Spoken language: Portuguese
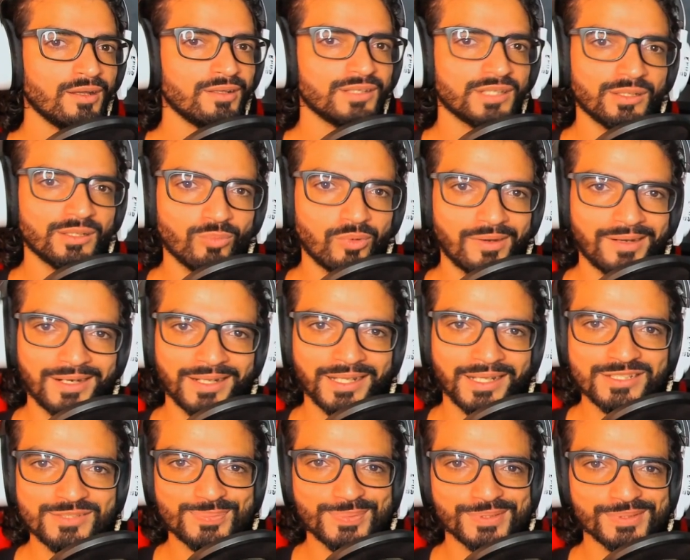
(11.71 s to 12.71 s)
Né, bora lá
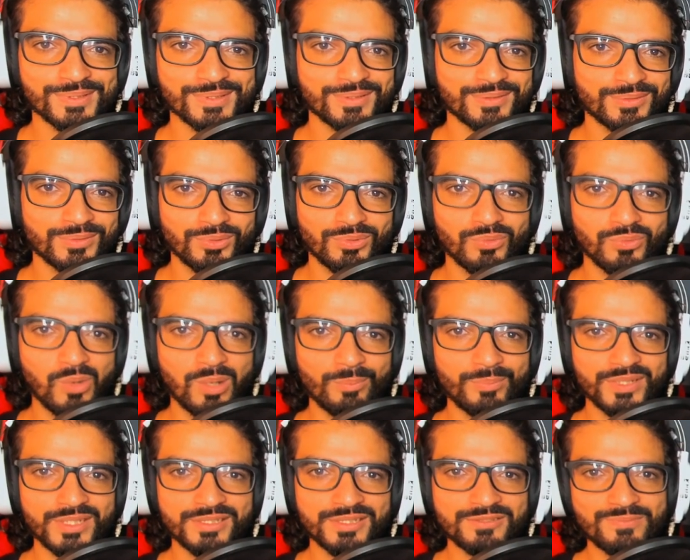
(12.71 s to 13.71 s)
do One
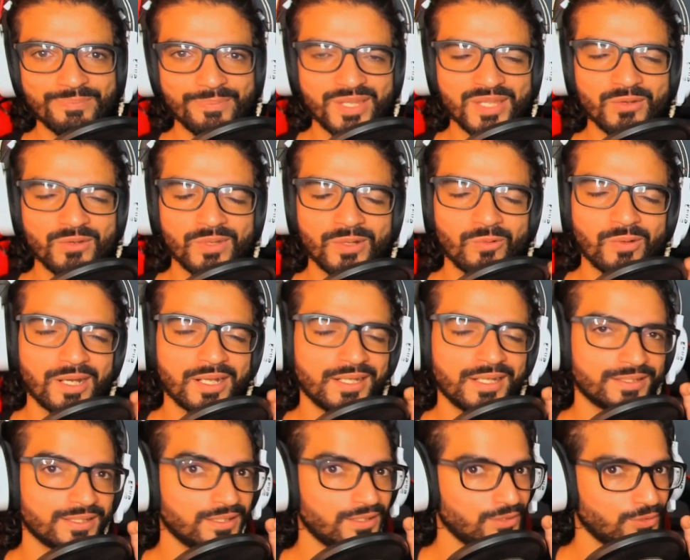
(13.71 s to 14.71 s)
Piece
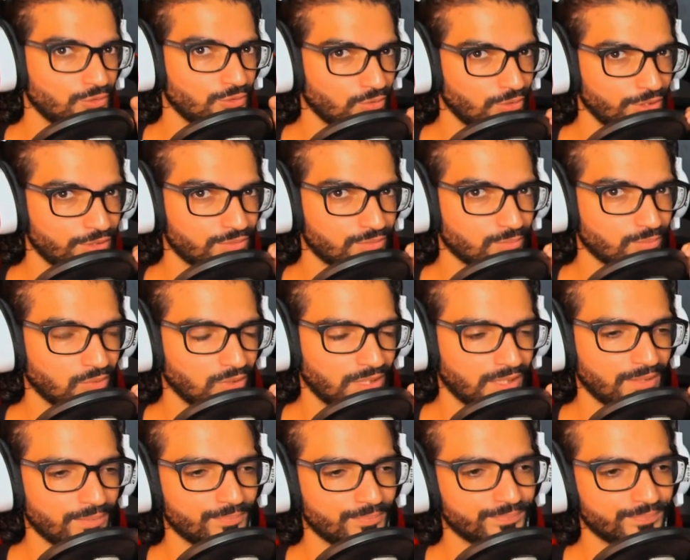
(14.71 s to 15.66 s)
1048, bora.